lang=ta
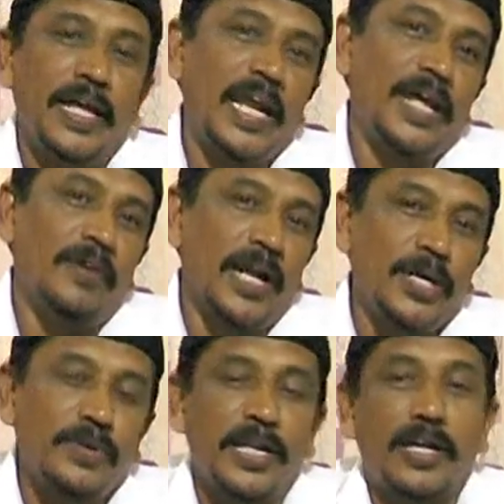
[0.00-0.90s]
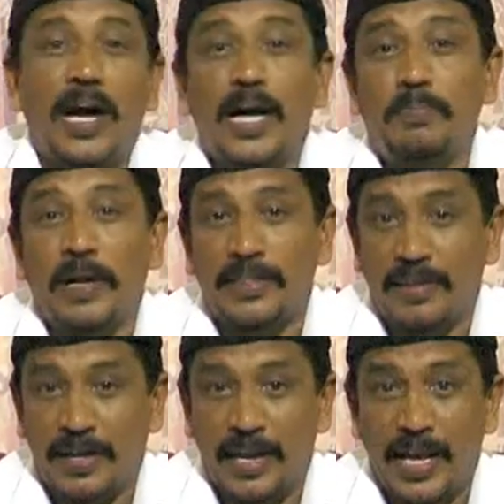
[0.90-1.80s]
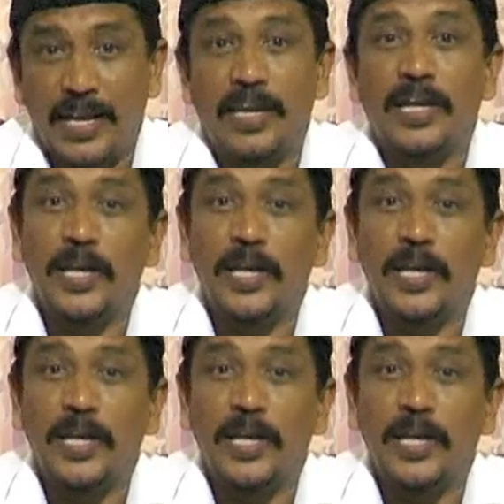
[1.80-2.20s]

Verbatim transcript: என்னை வணங்குவதற்காக படைத்திருக்கிறேன்